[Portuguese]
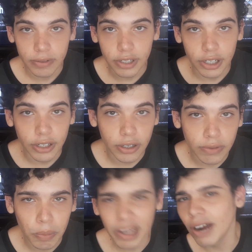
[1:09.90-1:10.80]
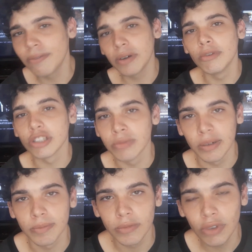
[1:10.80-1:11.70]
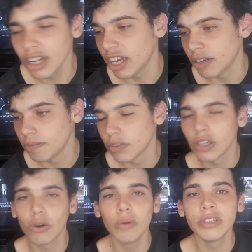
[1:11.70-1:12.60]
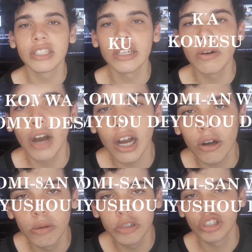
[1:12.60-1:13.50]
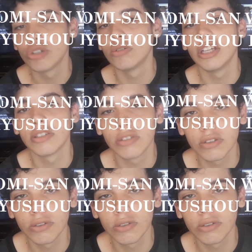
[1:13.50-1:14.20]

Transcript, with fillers: Eu vou pegar um famoso mesmo, tô nem aí. Comissão a Come Shoulders.